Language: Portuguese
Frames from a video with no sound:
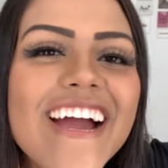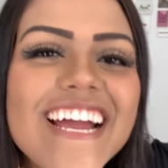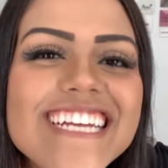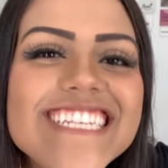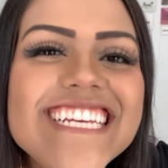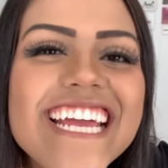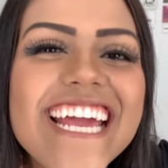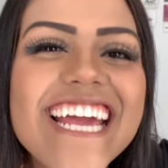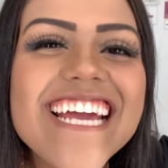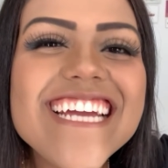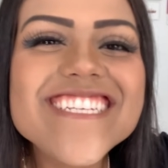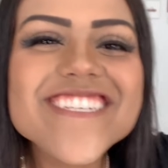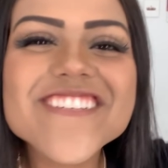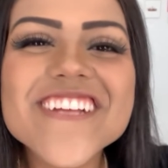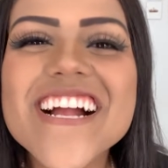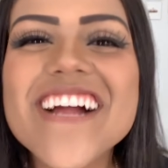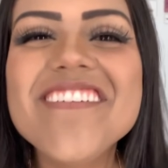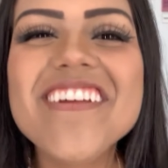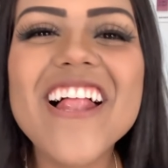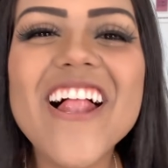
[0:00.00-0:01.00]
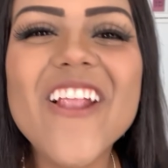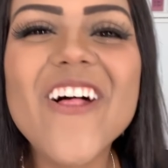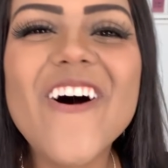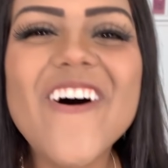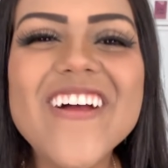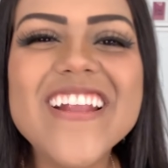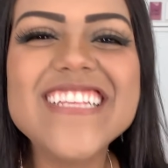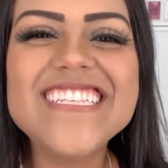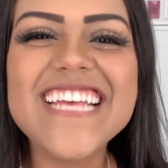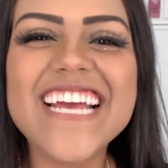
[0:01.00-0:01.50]
Oi, gente, eu sou a Camila
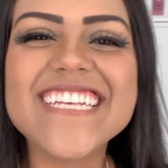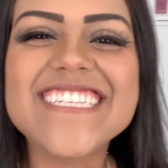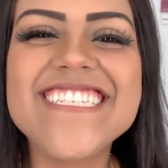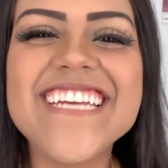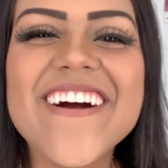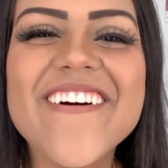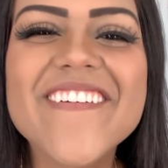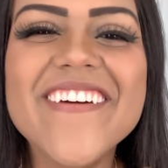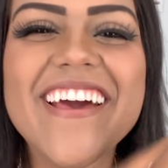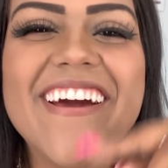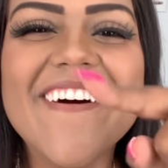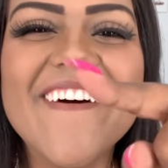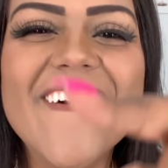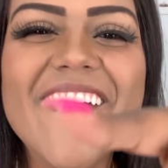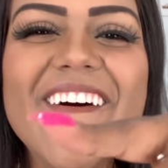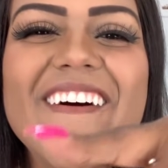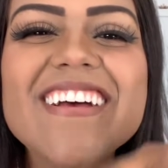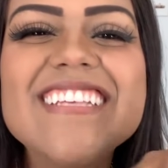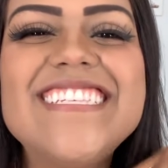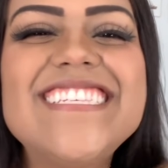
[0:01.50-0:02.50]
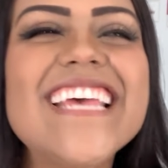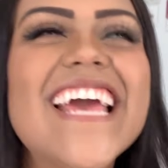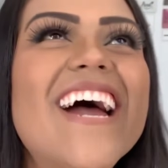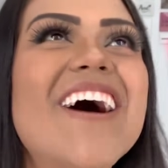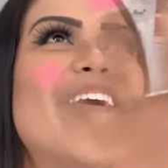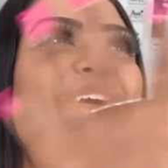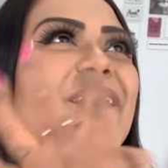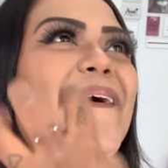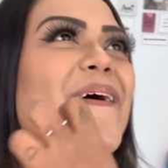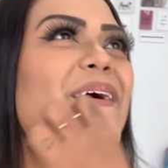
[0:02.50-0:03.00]
Loures e esse é o meu, o seu,
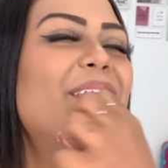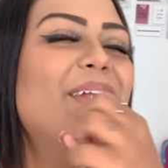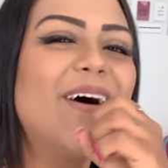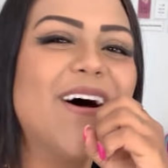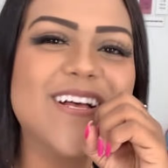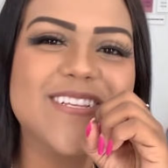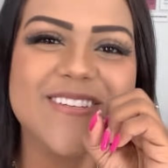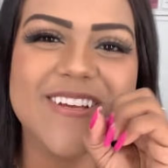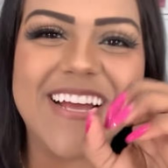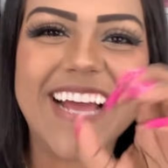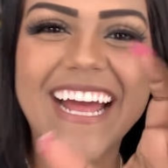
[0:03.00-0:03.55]
o nosso